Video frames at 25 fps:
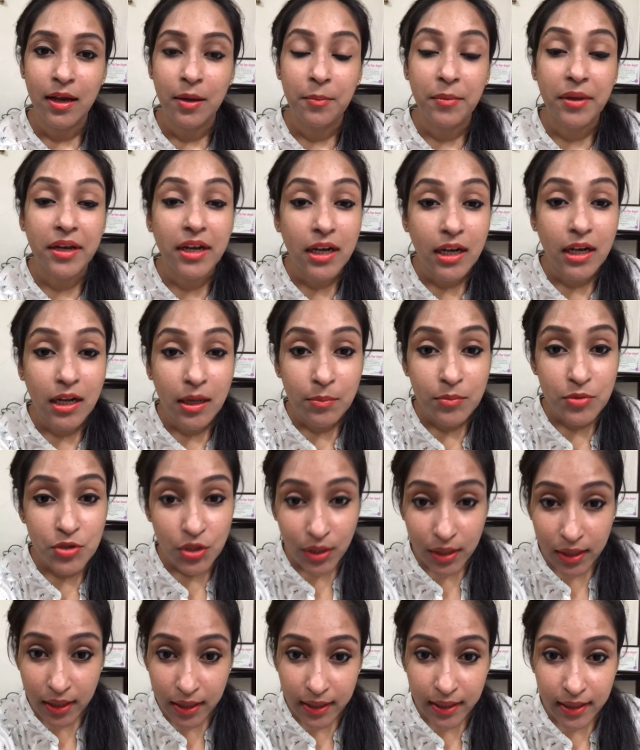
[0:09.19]
मेरा नाम
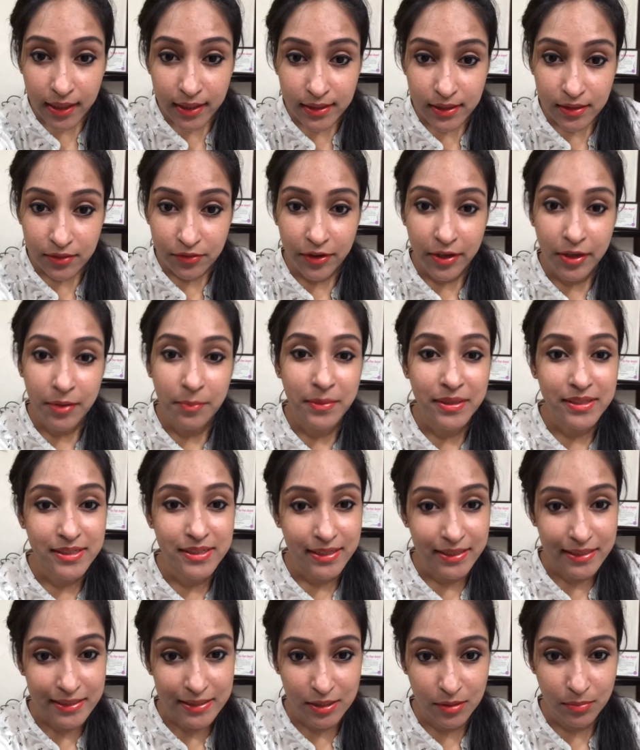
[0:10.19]
शिखा यादव है मैं
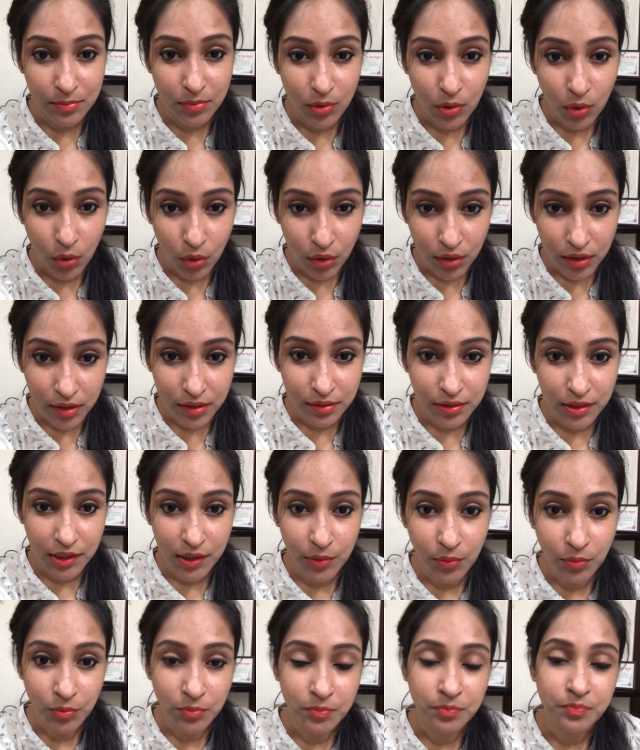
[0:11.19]
दिल्ली से बिलोंग करती
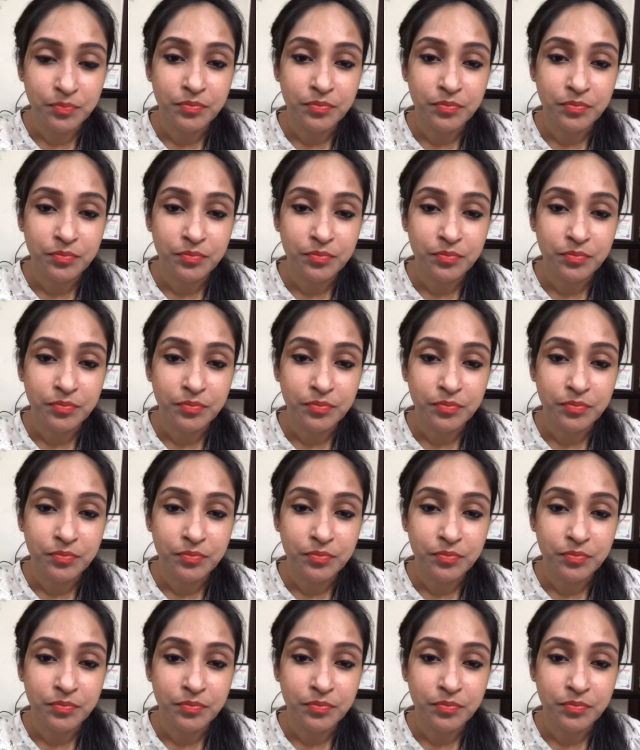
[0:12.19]
हूँ